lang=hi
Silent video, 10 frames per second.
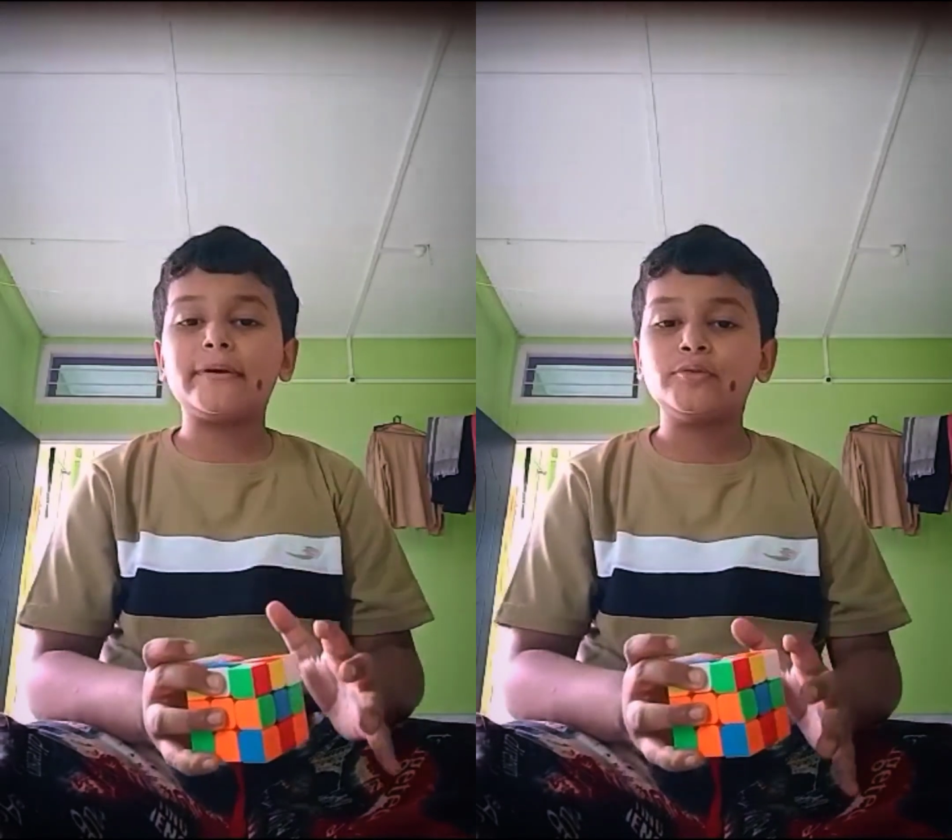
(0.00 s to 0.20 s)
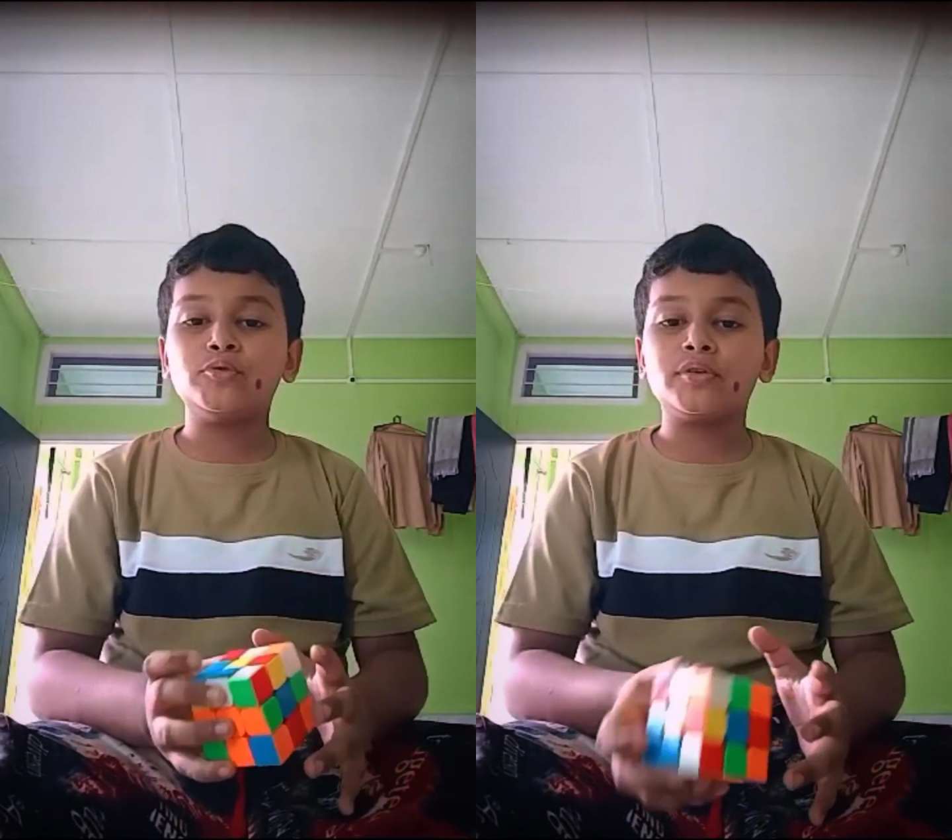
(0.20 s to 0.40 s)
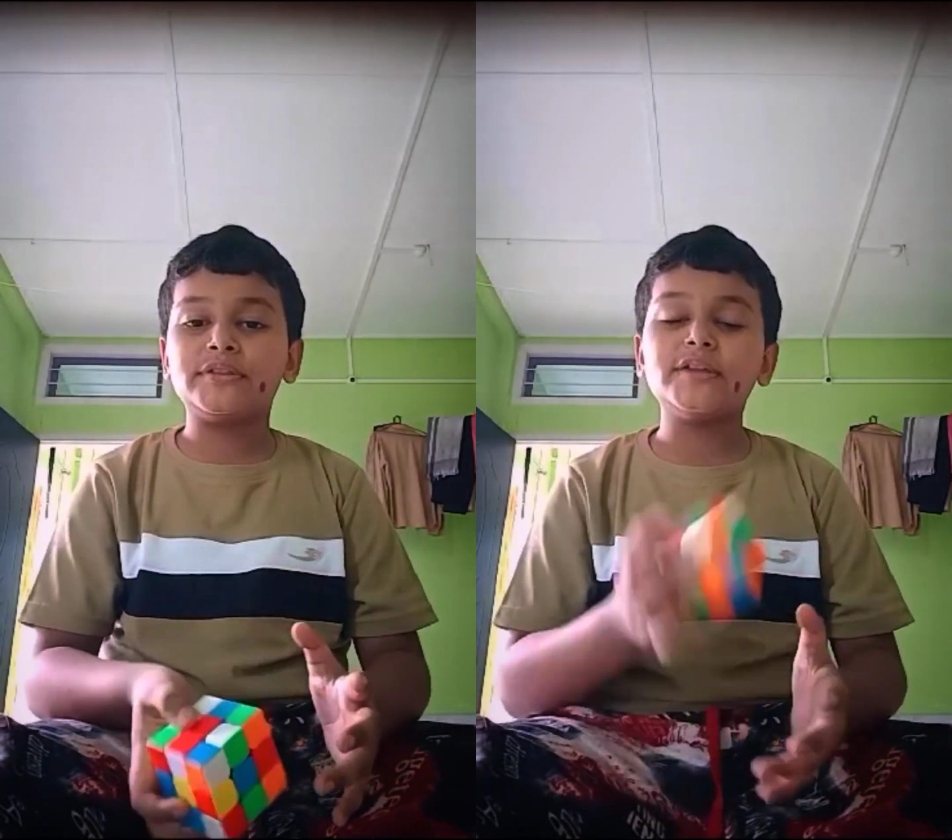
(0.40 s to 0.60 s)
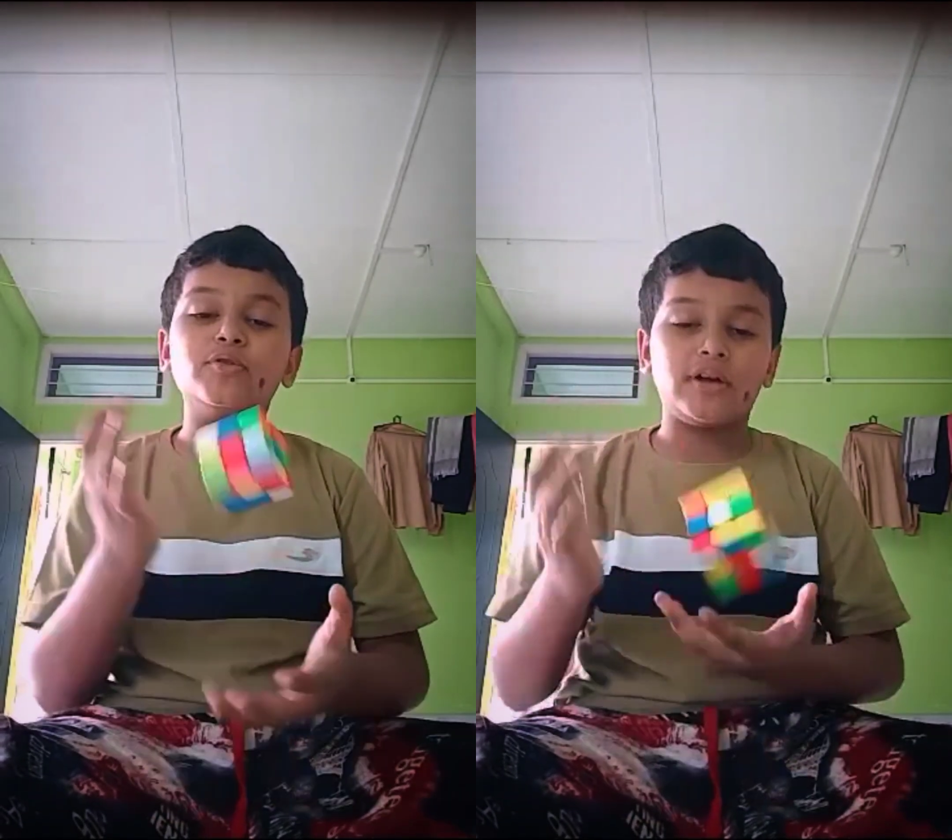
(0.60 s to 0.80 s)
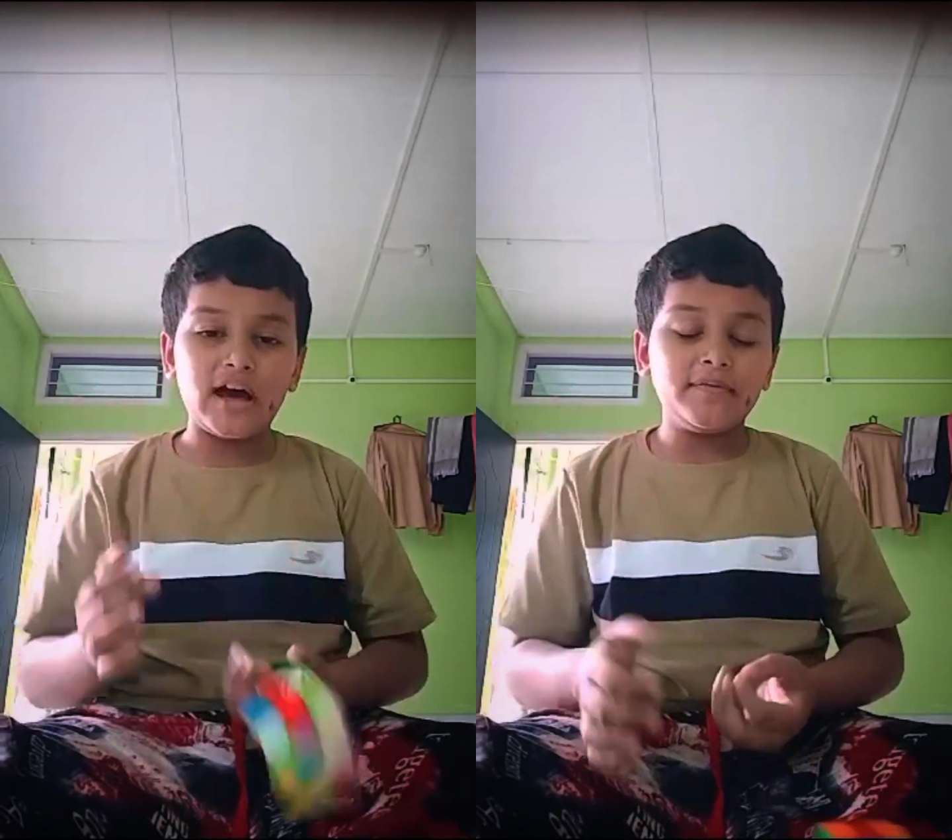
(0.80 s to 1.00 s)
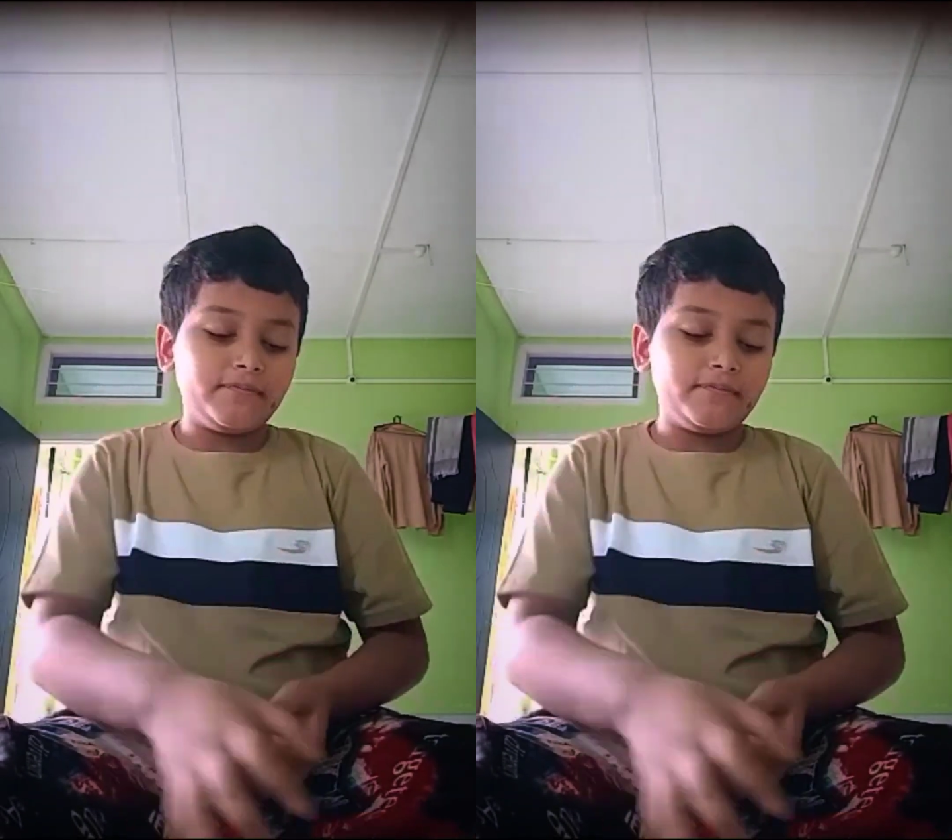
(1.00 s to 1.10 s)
मैं दे दूंगा